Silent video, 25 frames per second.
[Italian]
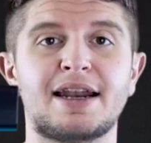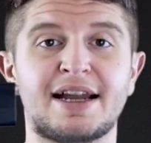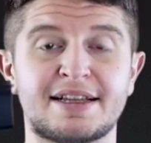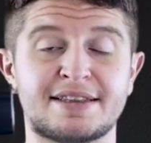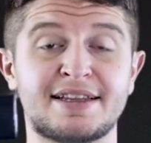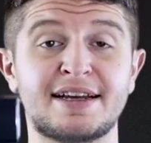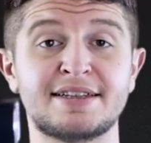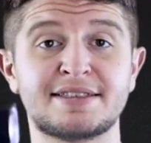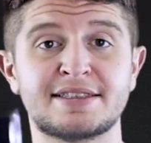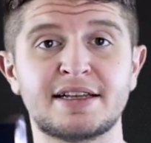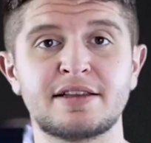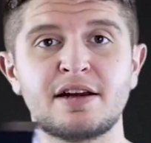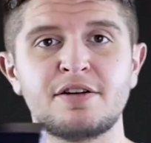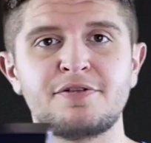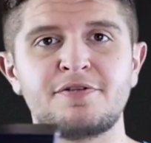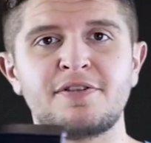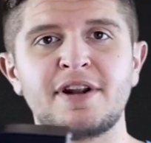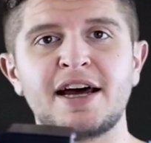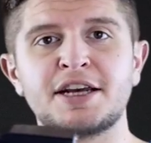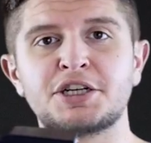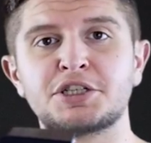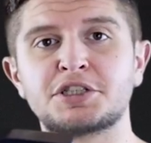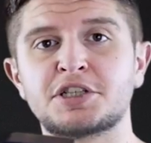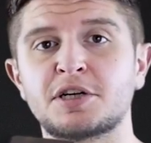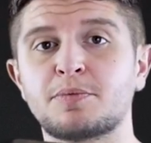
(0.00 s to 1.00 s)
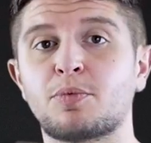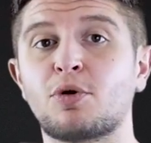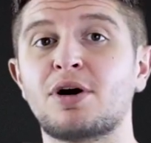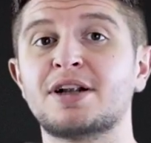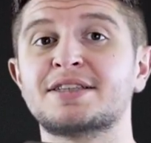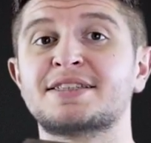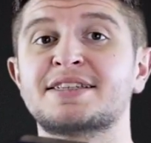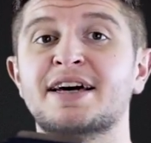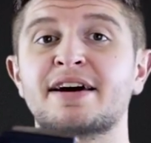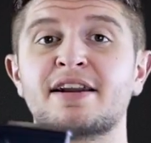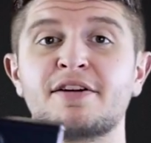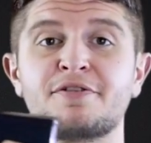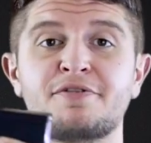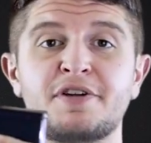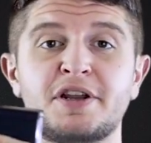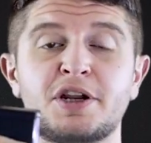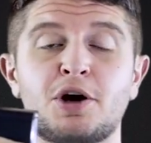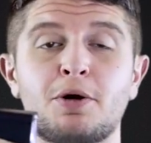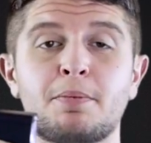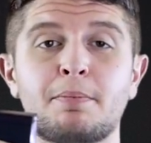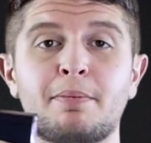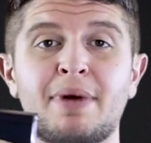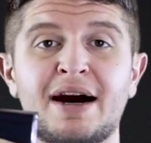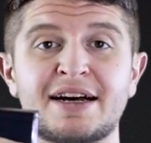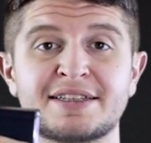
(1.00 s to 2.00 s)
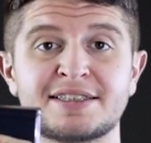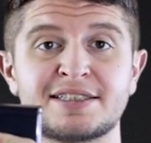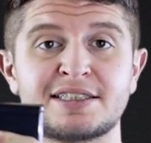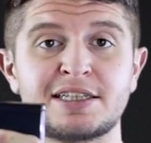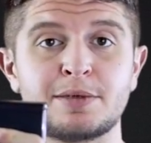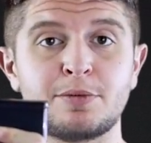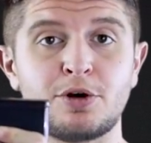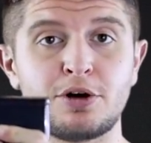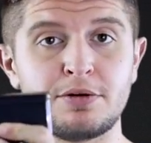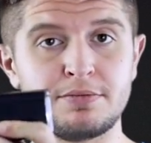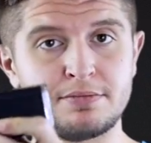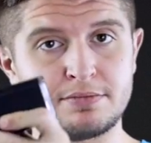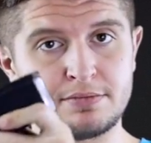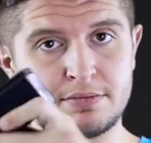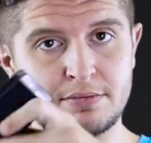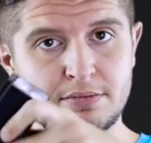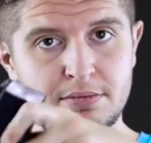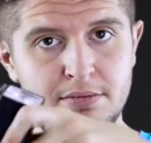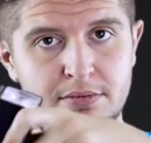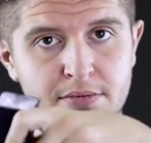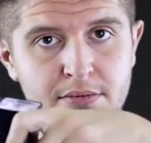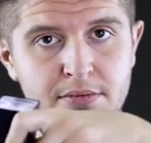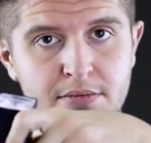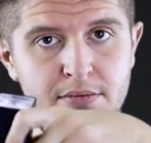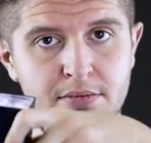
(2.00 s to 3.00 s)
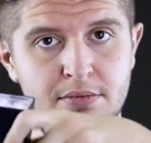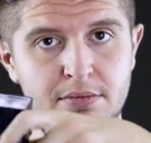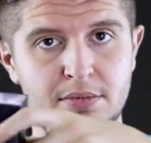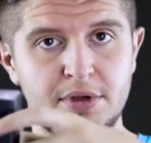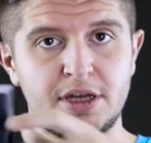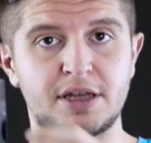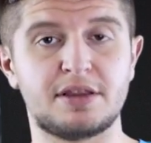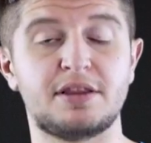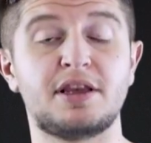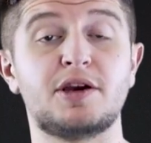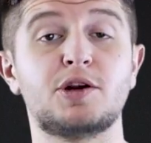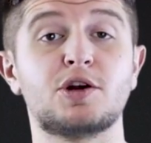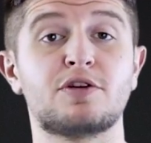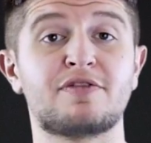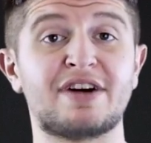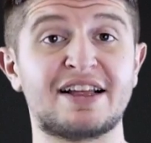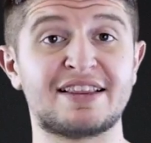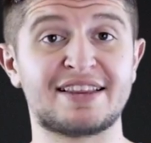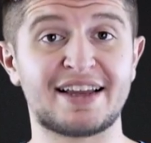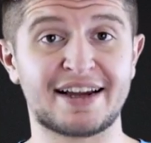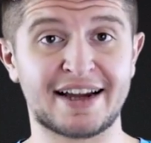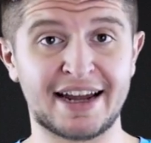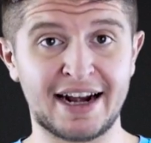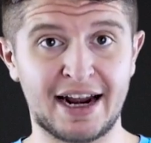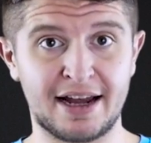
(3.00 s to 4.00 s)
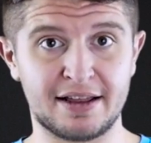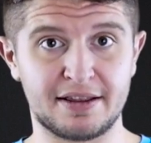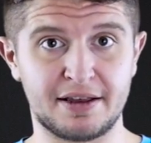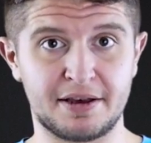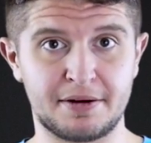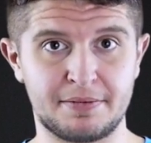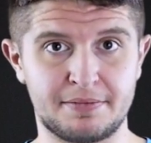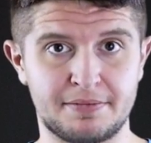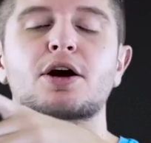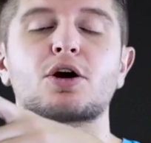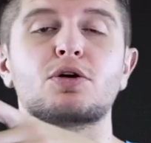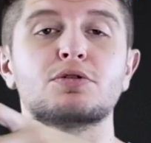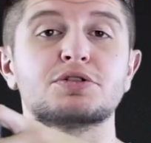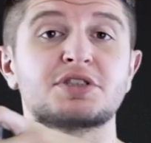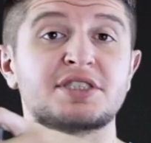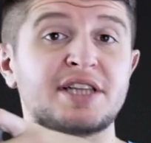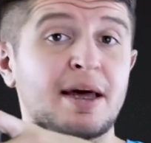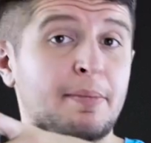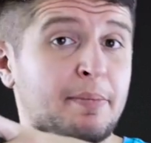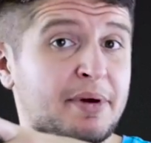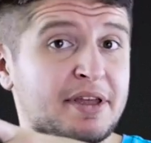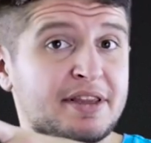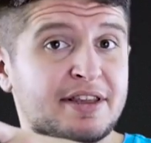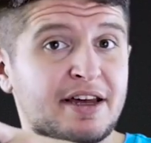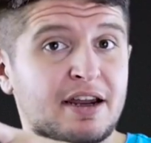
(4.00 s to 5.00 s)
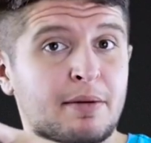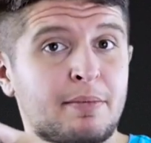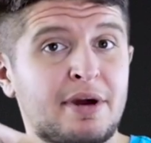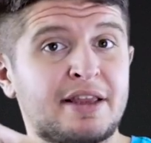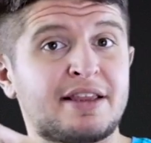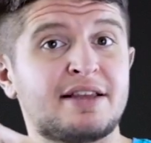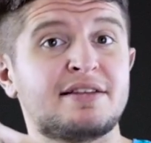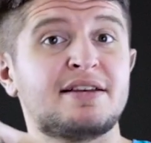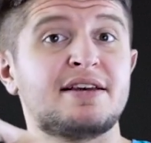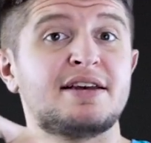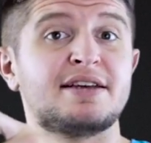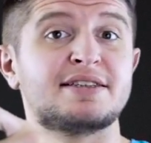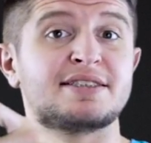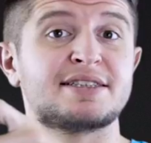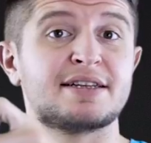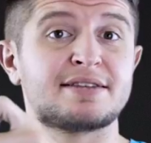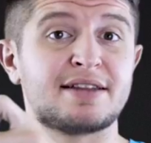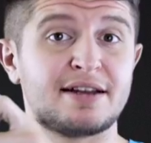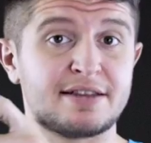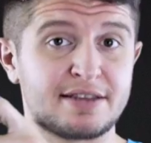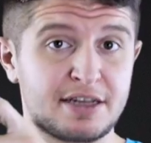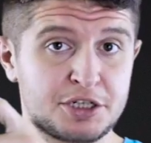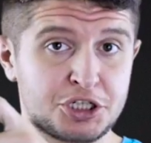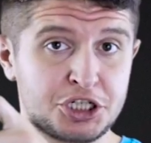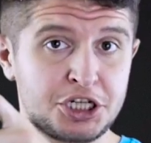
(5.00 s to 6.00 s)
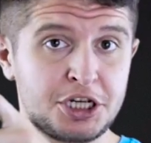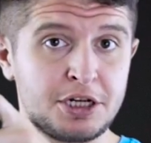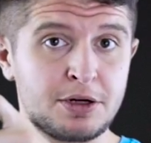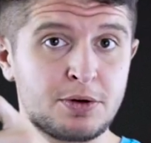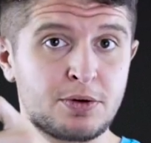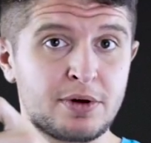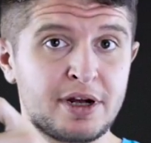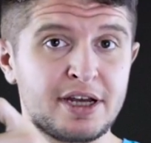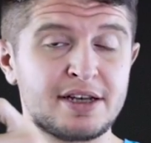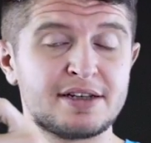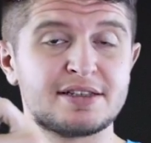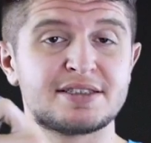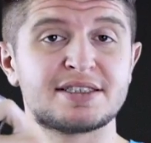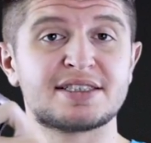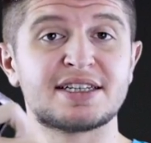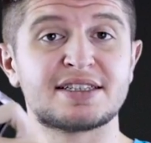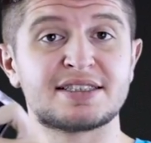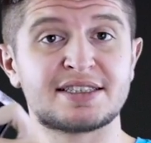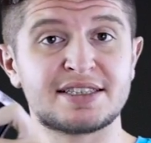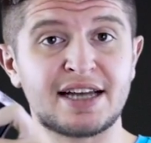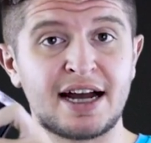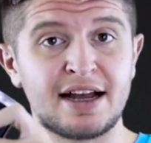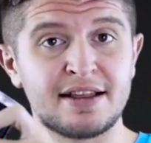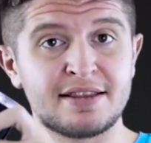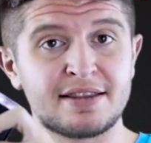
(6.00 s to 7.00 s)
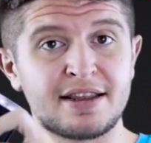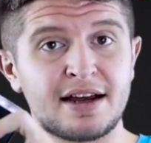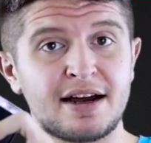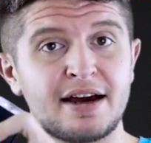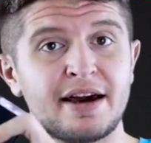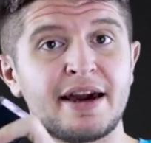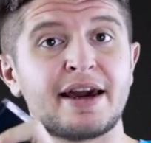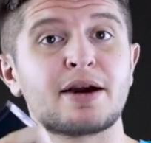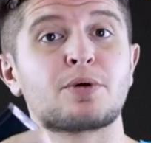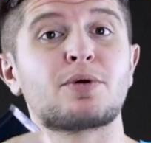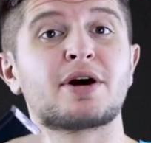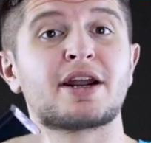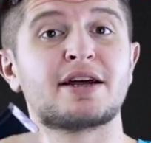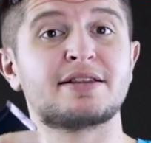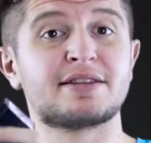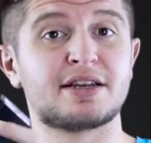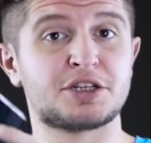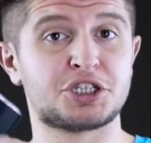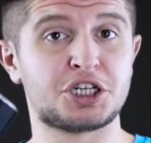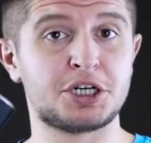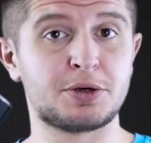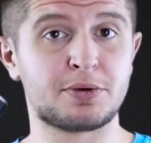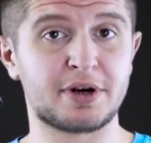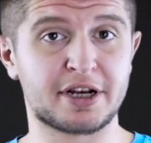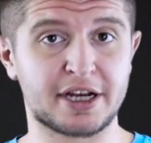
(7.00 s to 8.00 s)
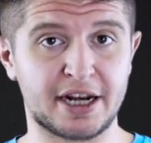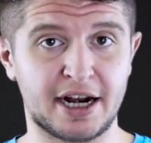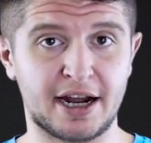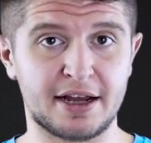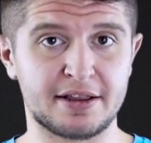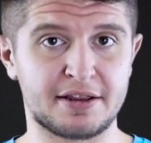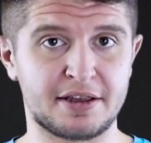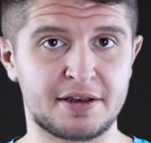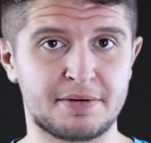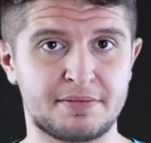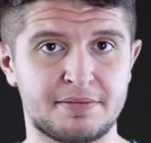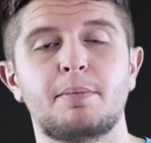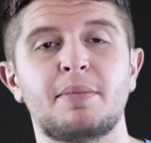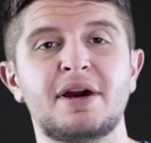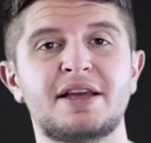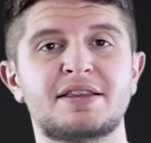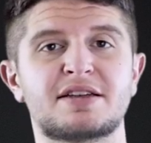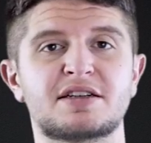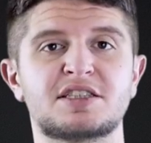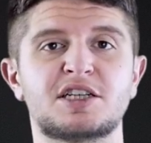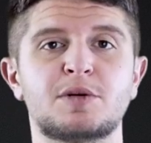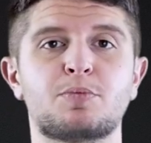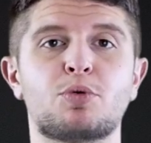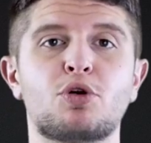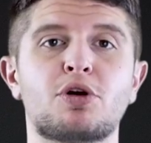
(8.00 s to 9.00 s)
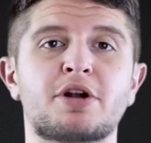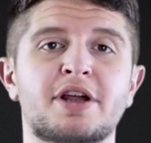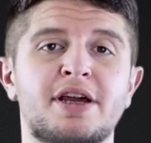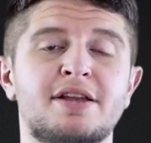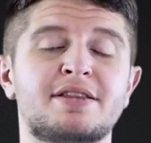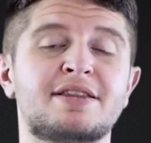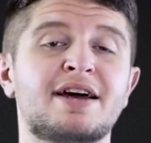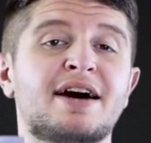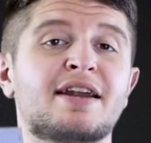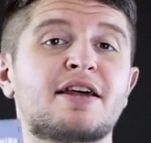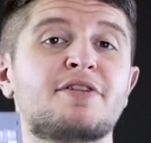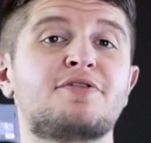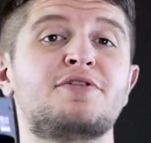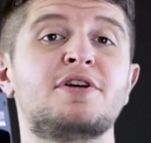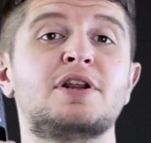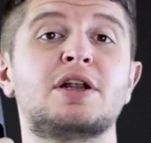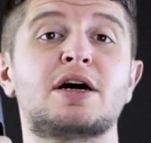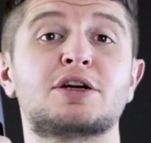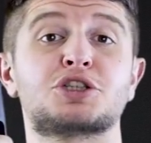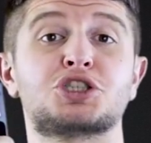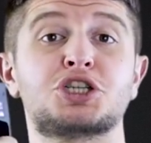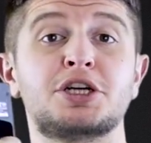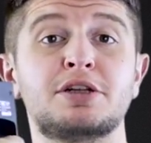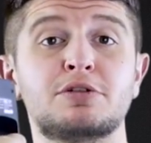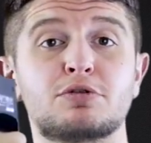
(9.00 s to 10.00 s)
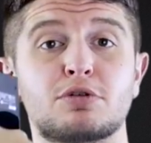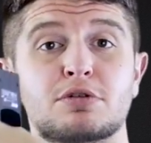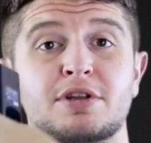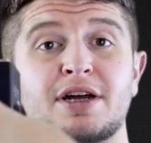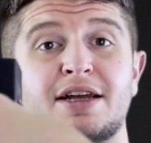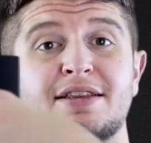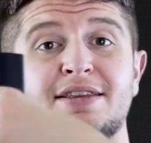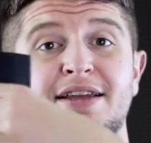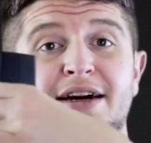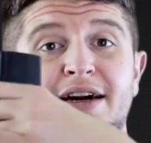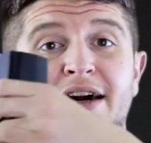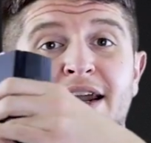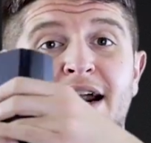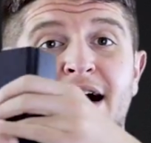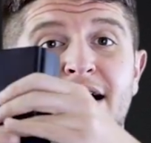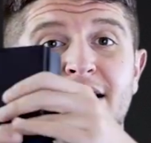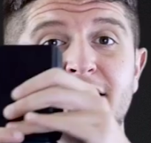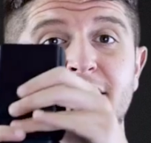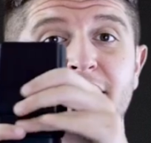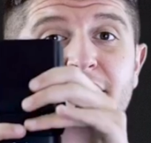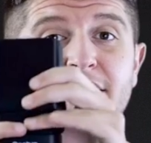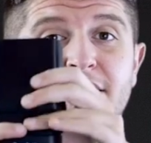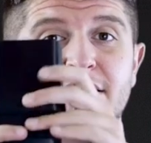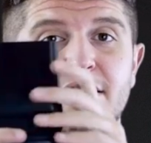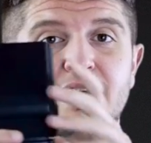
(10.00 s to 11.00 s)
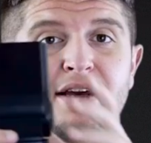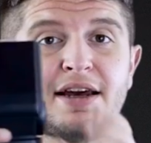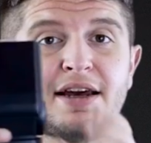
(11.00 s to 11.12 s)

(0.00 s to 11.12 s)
La testa del flash si può alzare fino a un massimo di 90 gradi, con step intermedi di 75, 60 e 45 gradi, mentre si può orientare fino a 180 gradi